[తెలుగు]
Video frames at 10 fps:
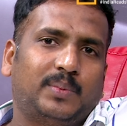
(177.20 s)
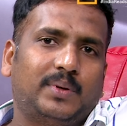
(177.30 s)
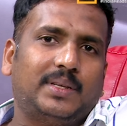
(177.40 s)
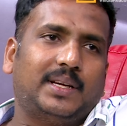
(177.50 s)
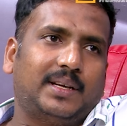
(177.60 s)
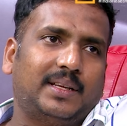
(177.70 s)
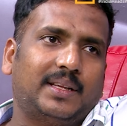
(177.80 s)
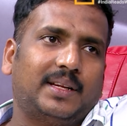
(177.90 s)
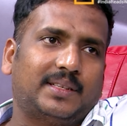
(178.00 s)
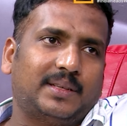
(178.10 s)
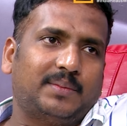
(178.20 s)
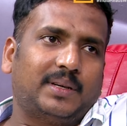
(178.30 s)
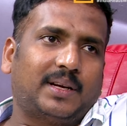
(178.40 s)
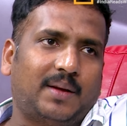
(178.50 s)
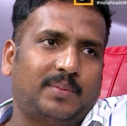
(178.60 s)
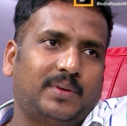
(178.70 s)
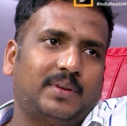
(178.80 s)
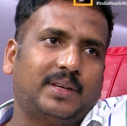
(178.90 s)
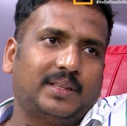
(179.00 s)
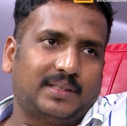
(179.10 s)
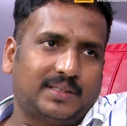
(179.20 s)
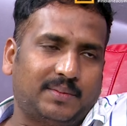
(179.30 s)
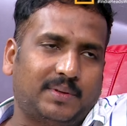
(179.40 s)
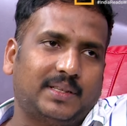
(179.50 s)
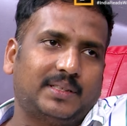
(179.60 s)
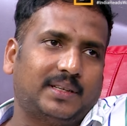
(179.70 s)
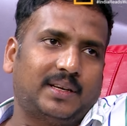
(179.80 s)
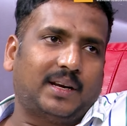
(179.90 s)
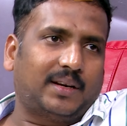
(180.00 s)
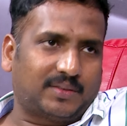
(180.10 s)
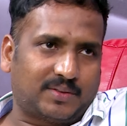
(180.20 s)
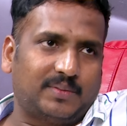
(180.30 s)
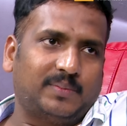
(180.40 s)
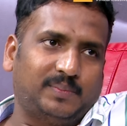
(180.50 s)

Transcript: పూరి జగన్నాథ్ గారి సినిమాని కాపీ కొట్టి ఇతను సినిమా తీసాడని అనొచ్చు